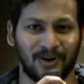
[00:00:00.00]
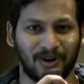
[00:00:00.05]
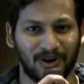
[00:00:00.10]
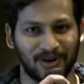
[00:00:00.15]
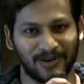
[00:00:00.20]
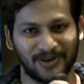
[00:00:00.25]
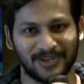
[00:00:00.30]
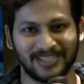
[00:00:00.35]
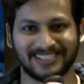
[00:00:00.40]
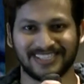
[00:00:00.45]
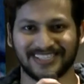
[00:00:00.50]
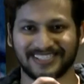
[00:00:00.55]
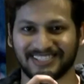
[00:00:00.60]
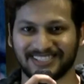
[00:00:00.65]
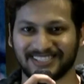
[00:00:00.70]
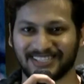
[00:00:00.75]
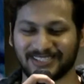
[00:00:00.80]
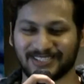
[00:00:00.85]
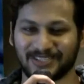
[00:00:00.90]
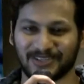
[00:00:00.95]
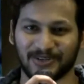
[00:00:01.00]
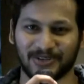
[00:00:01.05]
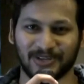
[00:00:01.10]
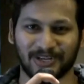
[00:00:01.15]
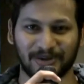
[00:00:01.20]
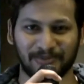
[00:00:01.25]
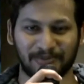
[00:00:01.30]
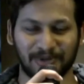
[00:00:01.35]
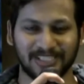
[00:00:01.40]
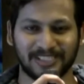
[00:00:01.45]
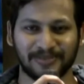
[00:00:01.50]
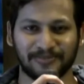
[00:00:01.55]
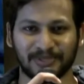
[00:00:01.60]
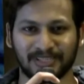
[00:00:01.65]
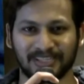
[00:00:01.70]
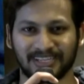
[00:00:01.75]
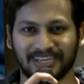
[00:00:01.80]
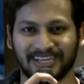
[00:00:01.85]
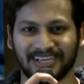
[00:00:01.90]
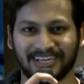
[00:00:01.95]
ఆల్రెడీ సక్సెస్ చేస్తారు ఇంకా మంచి
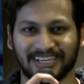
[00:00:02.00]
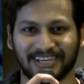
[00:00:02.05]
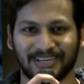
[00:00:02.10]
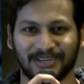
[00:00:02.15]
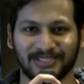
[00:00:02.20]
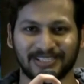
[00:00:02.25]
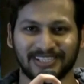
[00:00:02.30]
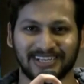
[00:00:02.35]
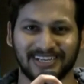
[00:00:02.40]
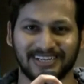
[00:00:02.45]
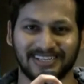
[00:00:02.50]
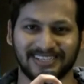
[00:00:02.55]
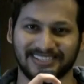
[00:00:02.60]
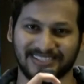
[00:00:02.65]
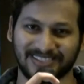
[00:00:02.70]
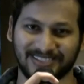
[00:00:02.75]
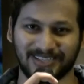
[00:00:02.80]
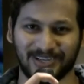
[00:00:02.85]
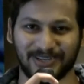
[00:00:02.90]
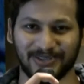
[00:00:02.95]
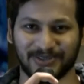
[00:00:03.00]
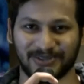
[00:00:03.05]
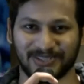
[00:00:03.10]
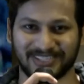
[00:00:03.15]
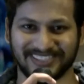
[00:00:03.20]
పెద్ద హిట్ అయినట్టు చేయండి థ్యాంక్ యూ